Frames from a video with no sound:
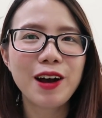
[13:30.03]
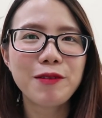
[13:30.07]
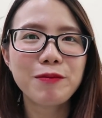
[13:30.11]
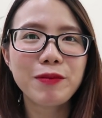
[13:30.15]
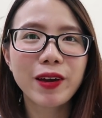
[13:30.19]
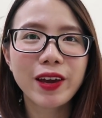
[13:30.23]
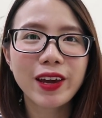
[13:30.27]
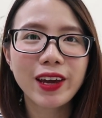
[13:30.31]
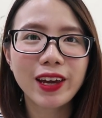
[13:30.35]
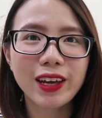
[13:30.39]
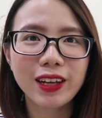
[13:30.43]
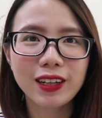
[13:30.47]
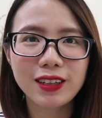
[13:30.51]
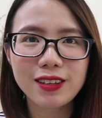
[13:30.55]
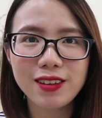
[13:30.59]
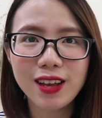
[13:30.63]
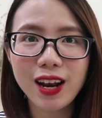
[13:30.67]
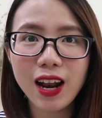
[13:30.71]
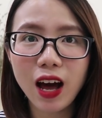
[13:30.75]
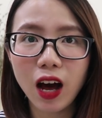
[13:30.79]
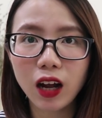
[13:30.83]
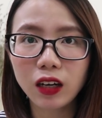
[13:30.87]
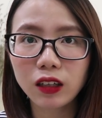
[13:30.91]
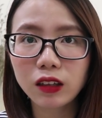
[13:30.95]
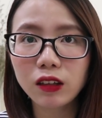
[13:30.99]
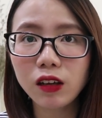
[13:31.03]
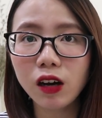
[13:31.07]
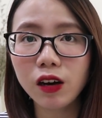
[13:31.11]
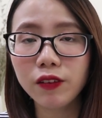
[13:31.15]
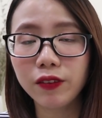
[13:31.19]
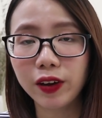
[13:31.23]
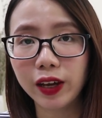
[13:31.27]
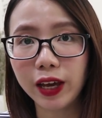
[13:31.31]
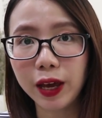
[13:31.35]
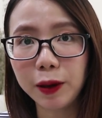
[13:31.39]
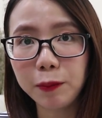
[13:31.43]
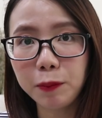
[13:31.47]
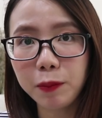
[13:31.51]
Mình rất là ấn tượng
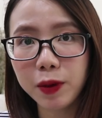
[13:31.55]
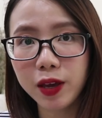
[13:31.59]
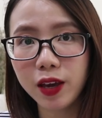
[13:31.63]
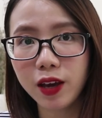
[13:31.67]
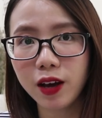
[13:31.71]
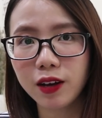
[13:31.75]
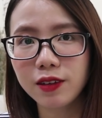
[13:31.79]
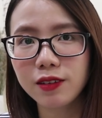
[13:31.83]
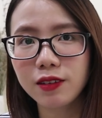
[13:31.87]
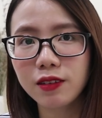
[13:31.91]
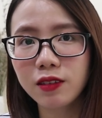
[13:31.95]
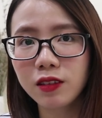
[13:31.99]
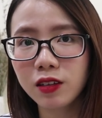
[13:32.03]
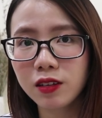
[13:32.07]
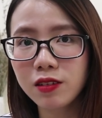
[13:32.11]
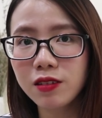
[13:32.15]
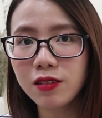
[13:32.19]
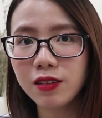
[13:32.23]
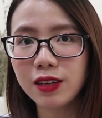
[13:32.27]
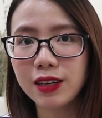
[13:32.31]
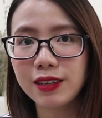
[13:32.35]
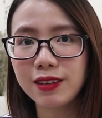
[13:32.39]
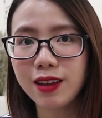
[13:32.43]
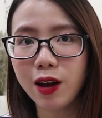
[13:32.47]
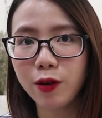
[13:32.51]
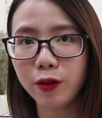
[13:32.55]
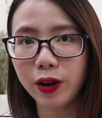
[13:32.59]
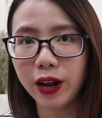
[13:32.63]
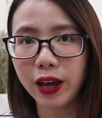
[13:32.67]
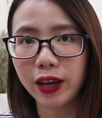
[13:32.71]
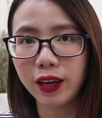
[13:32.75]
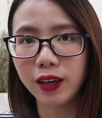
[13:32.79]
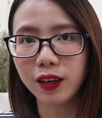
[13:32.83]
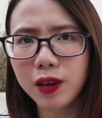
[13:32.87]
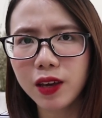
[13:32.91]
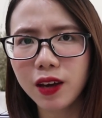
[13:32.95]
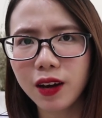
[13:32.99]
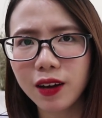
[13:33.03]
với cái bìa. Thực sự là dạo
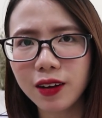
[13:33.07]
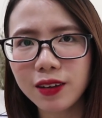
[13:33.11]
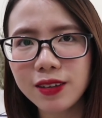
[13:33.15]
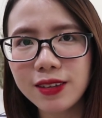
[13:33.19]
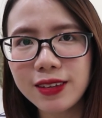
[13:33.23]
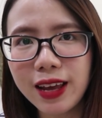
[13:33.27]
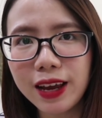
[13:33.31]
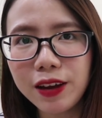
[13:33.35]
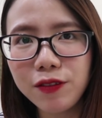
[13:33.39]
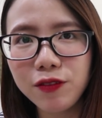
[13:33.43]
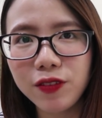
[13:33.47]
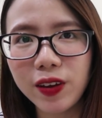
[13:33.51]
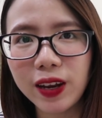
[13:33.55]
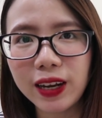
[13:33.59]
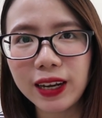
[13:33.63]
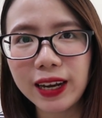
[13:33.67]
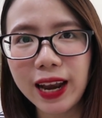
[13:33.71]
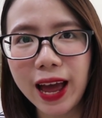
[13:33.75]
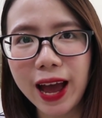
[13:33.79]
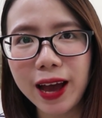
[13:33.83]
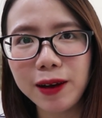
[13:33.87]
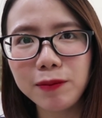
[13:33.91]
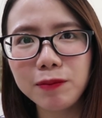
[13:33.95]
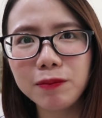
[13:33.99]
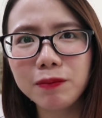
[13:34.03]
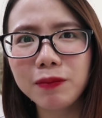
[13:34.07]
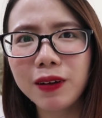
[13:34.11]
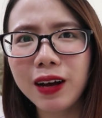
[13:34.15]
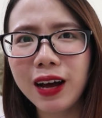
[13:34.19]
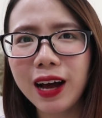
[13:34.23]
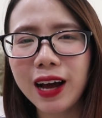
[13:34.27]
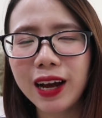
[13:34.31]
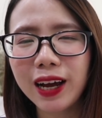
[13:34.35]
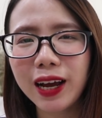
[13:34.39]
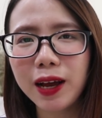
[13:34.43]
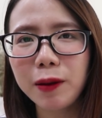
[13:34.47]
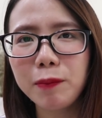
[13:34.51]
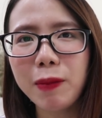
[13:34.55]
này bìa sách Việt Nam
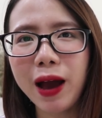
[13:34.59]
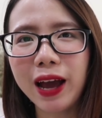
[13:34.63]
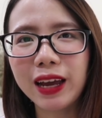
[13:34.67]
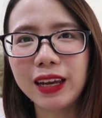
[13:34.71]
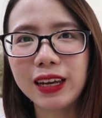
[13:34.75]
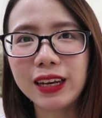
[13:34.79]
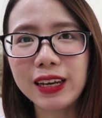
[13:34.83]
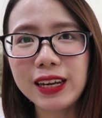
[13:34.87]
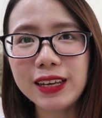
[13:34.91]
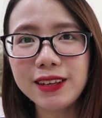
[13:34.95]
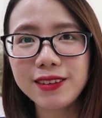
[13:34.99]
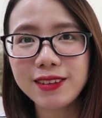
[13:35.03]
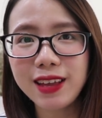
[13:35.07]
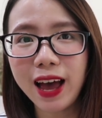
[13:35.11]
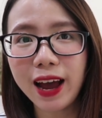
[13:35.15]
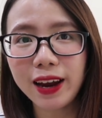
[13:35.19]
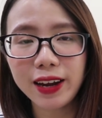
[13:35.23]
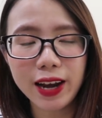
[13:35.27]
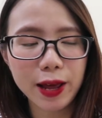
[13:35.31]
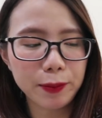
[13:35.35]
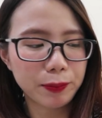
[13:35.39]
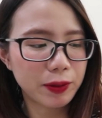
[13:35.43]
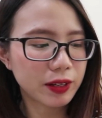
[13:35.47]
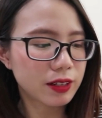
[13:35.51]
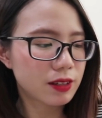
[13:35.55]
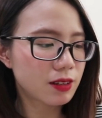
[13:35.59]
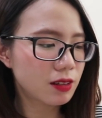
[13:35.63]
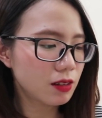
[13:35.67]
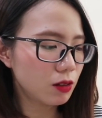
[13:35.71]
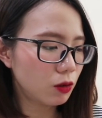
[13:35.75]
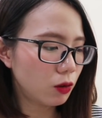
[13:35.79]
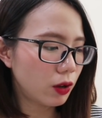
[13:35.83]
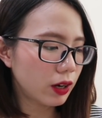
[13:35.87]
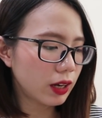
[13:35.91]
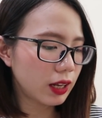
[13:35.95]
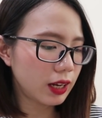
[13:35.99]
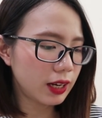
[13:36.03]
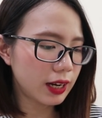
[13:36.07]
các bạn ý design đẹp thật
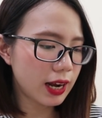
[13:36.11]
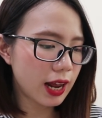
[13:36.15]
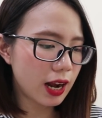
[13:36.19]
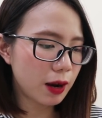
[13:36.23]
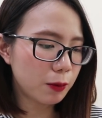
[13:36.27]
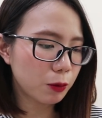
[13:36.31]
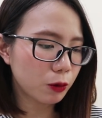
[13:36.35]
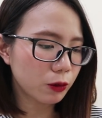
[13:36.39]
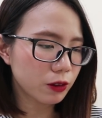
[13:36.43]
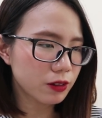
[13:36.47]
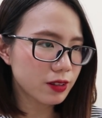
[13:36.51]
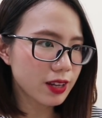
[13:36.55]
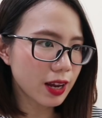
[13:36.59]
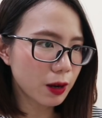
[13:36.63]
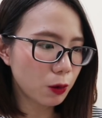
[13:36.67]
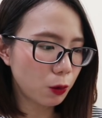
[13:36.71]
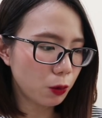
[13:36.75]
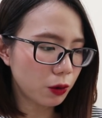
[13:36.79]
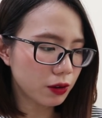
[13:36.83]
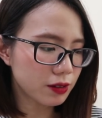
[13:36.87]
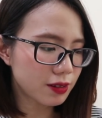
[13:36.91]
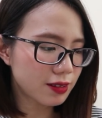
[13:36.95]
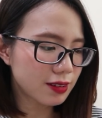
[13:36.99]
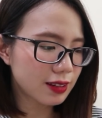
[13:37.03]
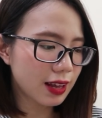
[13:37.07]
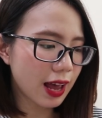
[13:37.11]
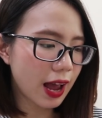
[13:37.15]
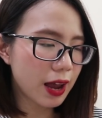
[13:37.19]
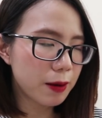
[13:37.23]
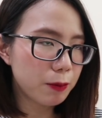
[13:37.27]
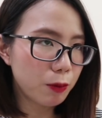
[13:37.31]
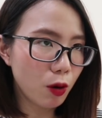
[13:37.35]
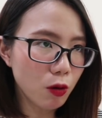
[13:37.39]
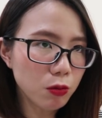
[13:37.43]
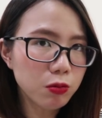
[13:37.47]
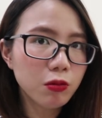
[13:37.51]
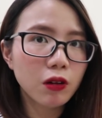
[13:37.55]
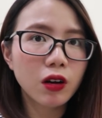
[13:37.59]
sự luôn ý. Đây là một cuốn sách của
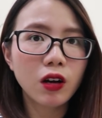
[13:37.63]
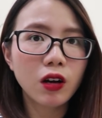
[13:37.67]
Skybook.